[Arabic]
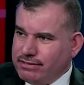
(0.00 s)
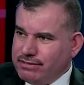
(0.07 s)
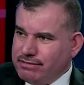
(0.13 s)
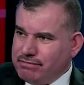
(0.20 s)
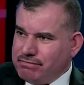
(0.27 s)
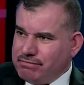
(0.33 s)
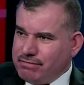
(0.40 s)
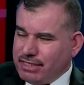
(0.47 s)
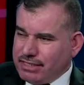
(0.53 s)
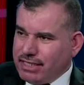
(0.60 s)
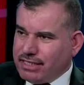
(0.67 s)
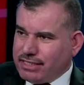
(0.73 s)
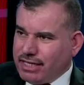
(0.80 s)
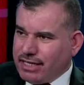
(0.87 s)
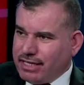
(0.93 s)
ما صار
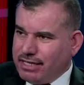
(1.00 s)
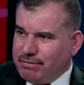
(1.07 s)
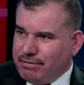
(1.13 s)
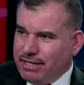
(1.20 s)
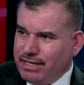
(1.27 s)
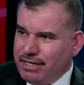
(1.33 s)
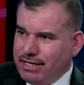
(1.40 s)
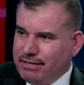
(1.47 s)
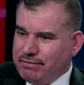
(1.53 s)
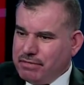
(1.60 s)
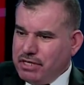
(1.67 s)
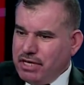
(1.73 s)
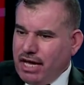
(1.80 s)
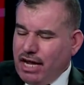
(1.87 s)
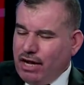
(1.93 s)
تغيير بال
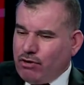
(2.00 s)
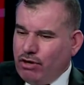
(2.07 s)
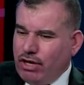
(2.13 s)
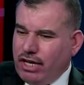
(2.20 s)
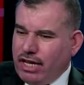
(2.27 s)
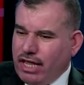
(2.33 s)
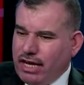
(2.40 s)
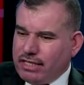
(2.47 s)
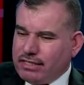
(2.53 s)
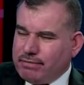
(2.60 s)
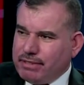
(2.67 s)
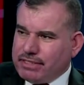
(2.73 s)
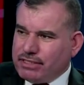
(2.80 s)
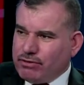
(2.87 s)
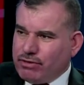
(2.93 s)
على كل انا اردت
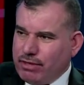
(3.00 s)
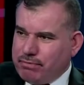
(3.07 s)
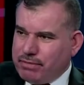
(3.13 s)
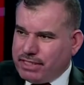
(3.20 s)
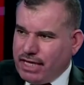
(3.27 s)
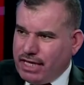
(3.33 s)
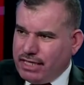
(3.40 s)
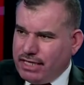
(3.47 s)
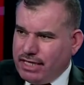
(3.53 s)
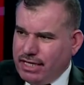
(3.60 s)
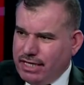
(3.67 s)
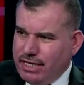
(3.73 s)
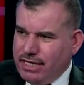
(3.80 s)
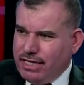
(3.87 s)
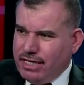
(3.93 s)
بس اثبت هذه جيد.
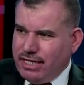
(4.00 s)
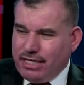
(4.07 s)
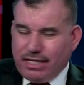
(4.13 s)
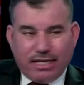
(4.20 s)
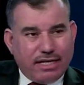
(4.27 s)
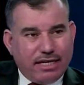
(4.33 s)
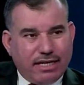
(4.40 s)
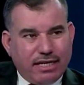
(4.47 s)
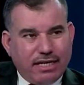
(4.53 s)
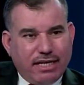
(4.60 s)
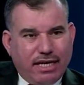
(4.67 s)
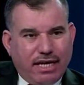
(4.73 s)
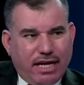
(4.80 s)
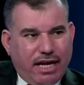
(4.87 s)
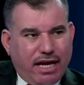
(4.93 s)

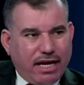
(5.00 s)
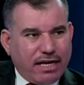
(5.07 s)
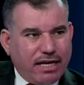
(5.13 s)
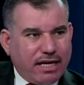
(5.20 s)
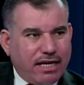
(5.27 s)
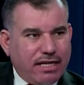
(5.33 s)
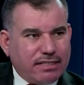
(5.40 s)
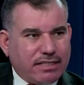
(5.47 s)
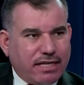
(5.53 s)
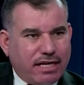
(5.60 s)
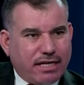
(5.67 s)
آه، الحقيقه أه خلينا للتاريخ